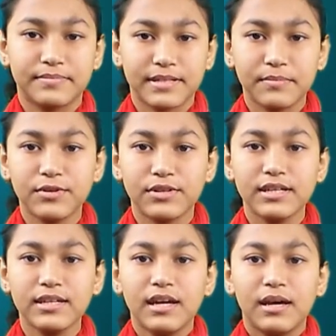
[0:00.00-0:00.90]
সাবস্ক্রাইব
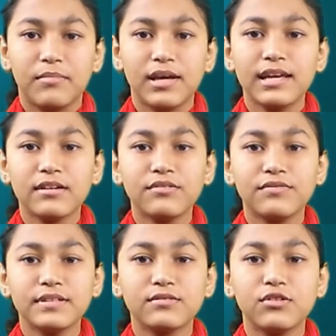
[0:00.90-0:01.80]
করে বেল আইকন
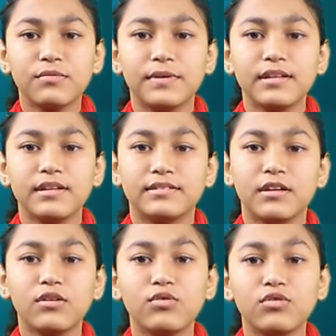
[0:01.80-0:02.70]
প্রেস করবেন
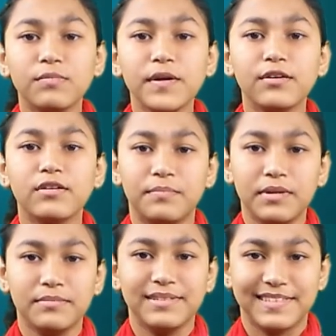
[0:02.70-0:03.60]
যেন কোনো ভিডিও
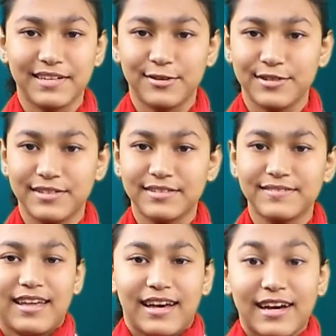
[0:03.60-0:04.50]
আপনি মিস না করেন
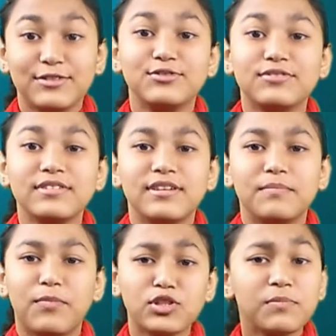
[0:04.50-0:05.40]
আসুন
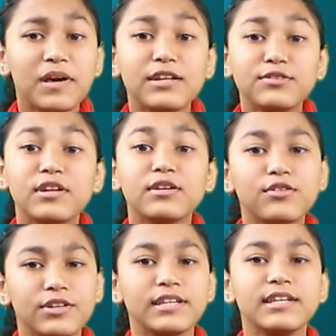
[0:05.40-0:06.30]
প্রথমে আলোচনা
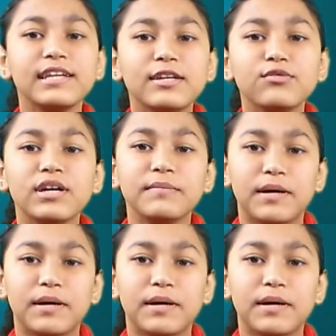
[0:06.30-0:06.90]
করি ইনটু এর